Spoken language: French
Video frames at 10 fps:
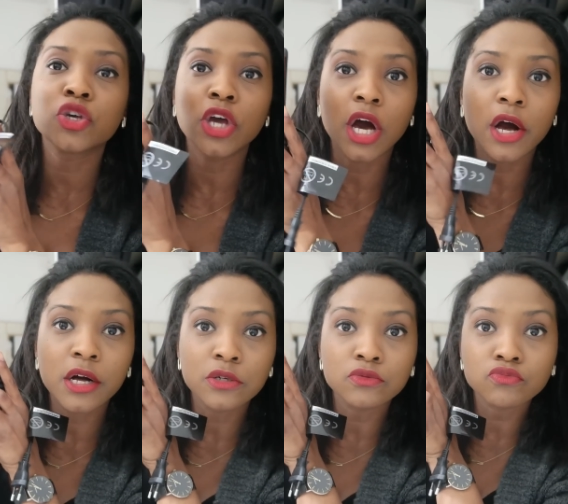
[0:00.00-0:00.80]

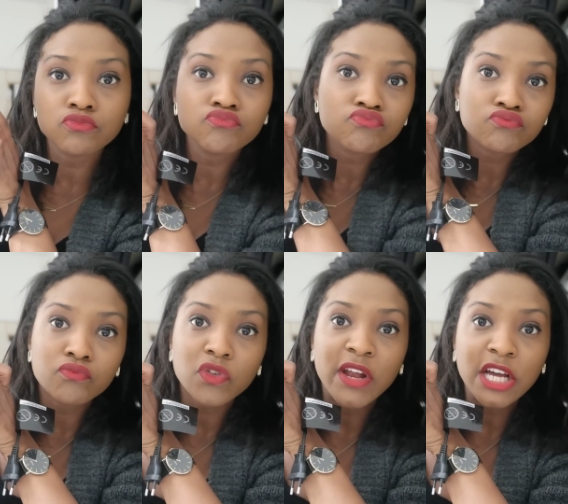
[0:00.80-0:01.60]
qu'un
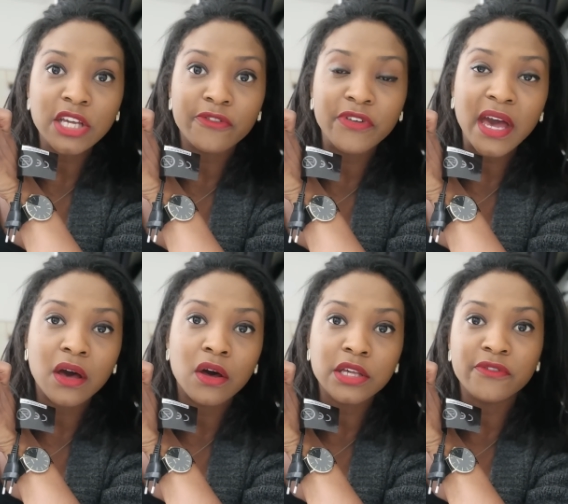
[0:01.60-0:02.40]
hum, voilà, qu'un
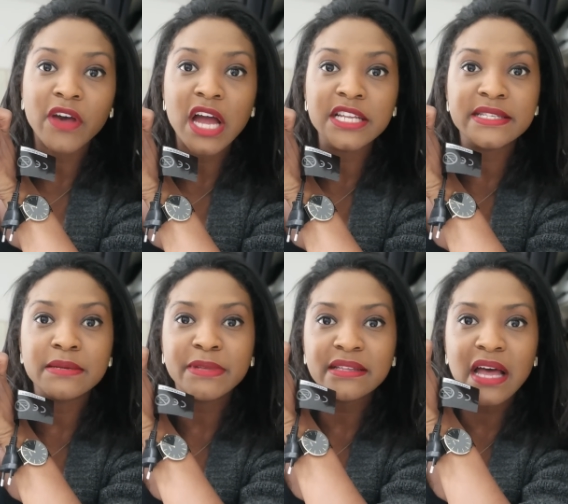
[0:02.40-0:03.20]
fer, fer à
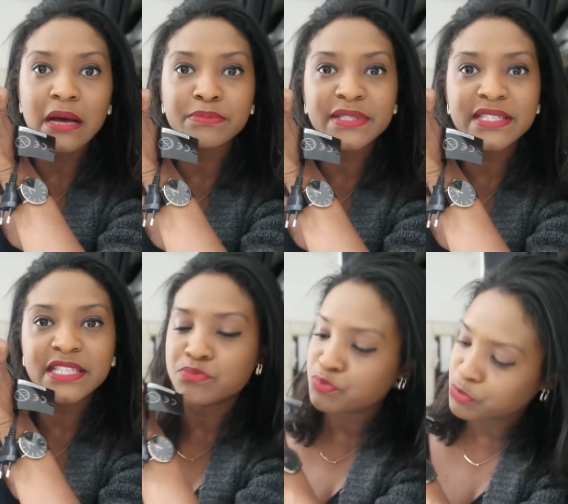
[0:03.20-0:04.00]
lisser, peut-être un
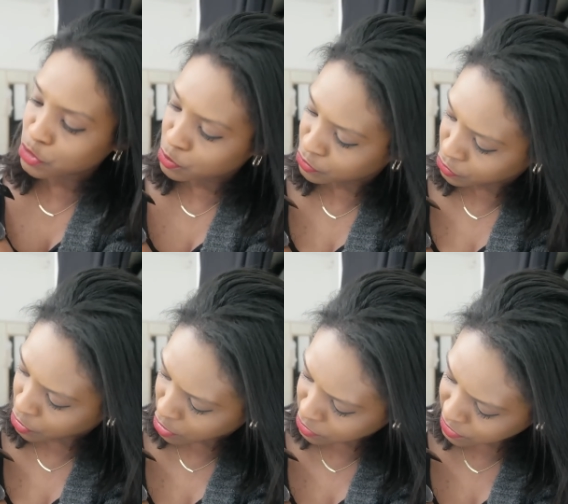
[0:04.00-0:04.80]
petit peu plus
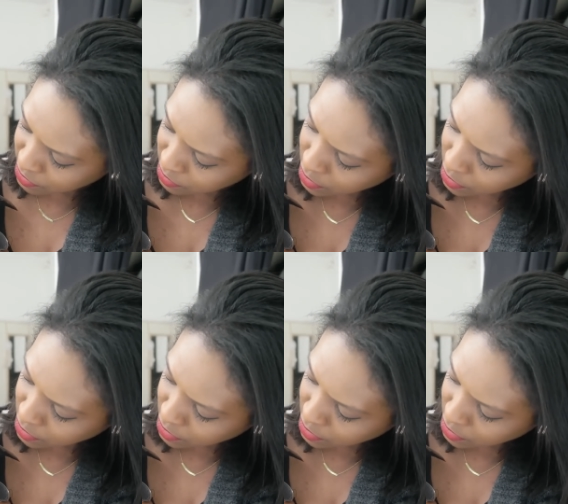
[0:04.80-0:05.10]
grande